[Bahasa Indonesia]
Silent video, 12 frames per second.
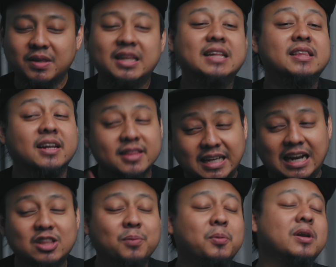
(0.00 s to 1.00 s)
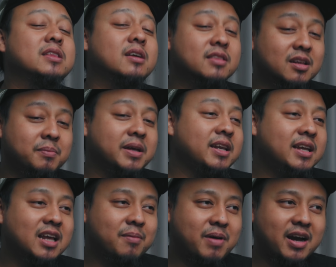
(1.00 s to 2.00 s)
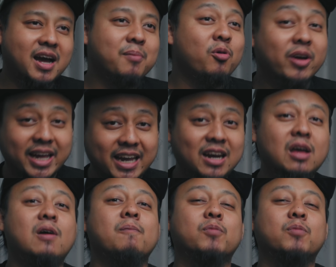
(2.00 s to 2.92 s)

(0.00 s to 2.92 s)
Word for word: di 13 ataupun di 13 mini dan bahkan mungkin